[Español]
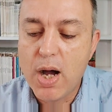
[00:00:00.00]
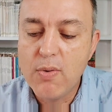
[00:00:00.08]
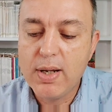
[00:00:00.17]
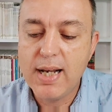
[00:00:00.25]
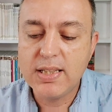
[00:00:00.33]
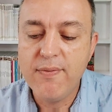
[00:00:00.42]

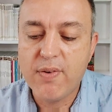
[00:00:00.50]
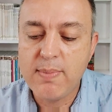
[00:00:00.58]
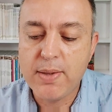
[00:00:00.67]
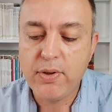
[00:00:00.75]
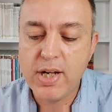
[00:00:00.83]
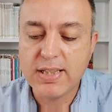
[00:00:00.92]
aunque las
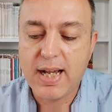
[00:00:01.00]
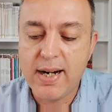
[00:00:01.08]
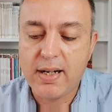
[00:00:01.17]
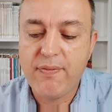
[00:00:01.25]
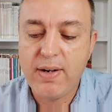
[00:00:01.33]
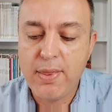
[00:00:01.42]
informaciones
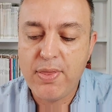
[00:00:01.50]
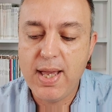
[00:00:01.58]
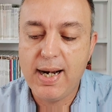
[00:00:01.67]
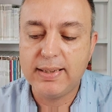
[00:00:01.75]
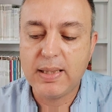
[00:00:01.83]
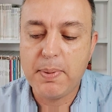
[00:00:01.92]
hagan
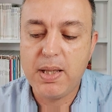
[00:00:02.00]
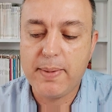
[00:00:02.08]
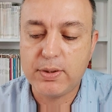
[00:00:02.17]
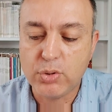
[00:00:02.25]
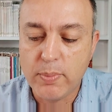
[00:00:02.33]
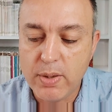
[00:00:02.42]
referencia a la etapa de
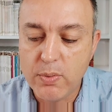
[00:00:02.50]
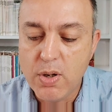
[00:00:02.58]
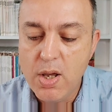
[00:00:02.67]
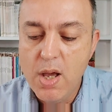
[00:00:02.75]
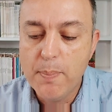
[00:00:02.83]
Bartomeu,